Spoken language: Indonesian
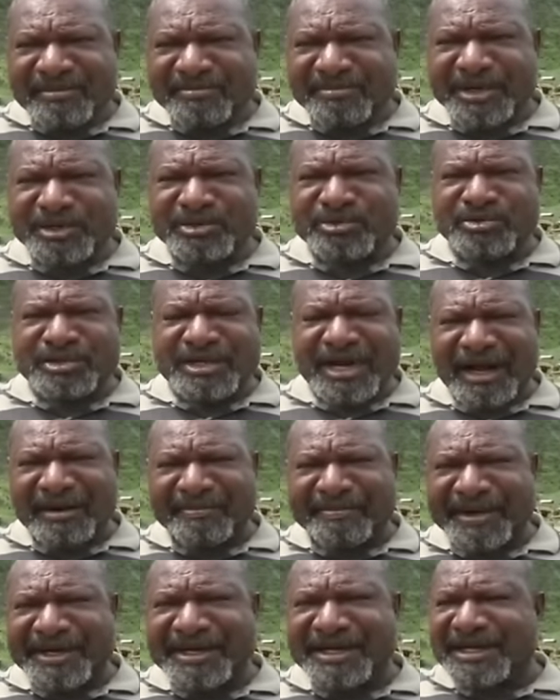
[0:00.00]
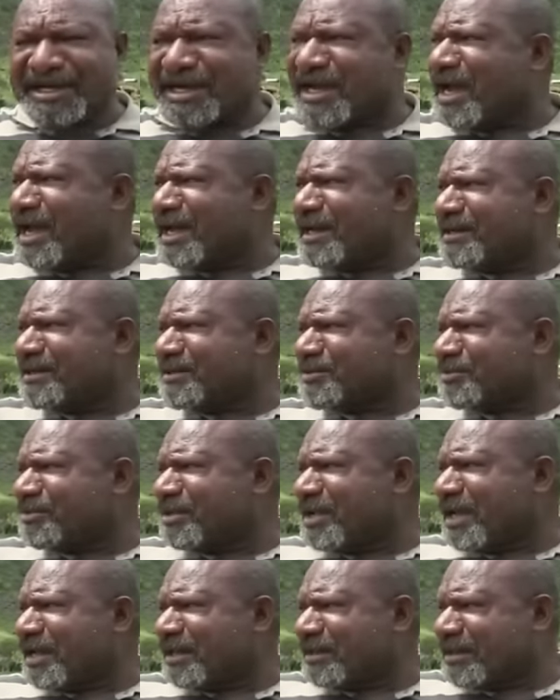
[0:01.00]
penunjang pendidikan
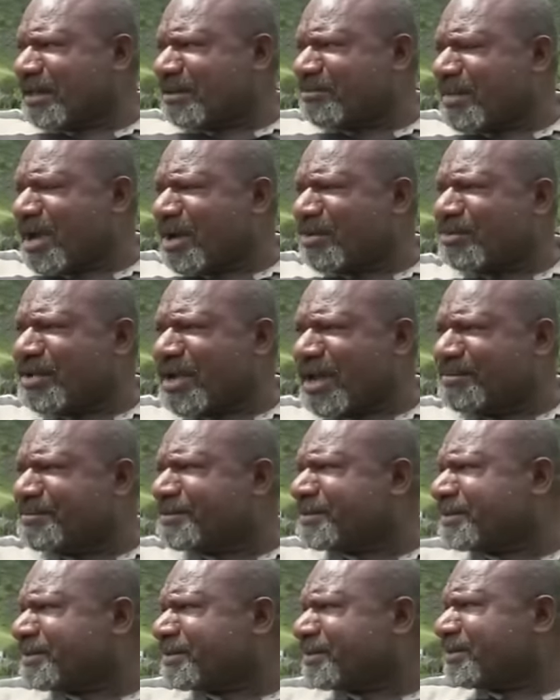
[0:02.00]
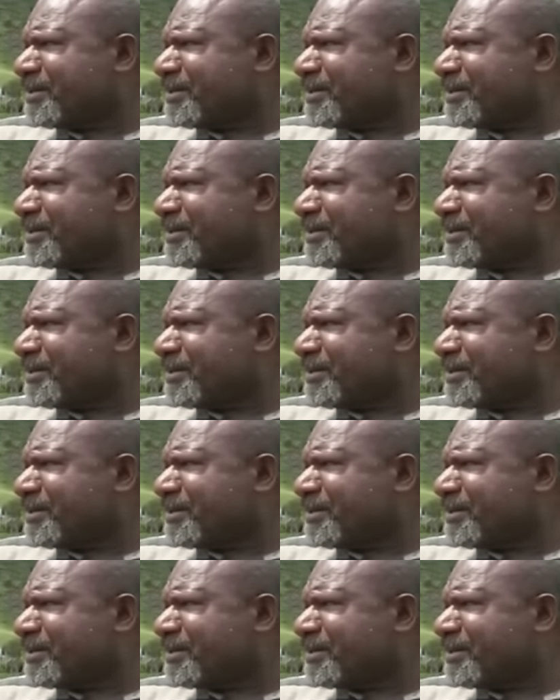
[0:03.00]
sudah terbangun habis.